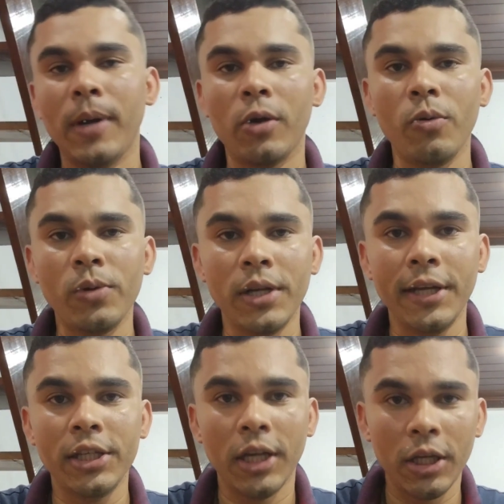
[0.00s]
Marcou um
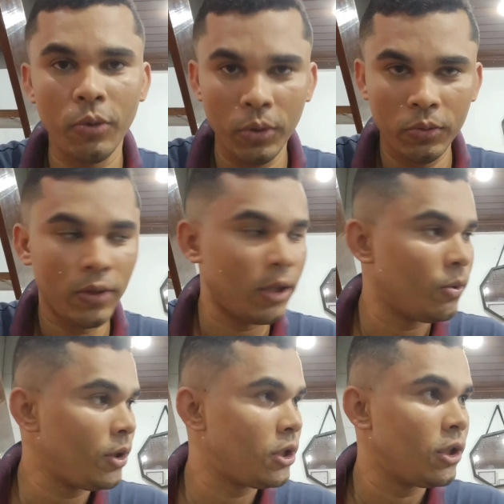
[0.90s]
cliente aí 8 da
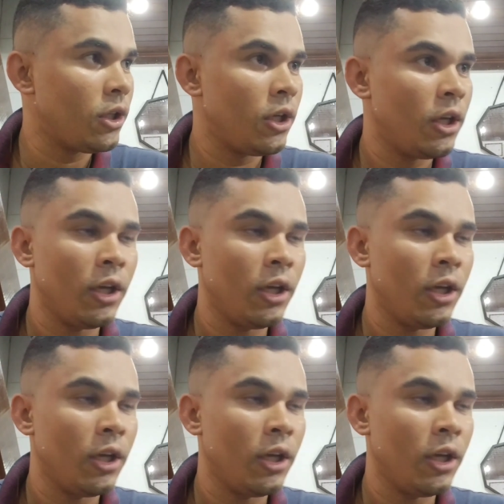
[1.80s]
noite.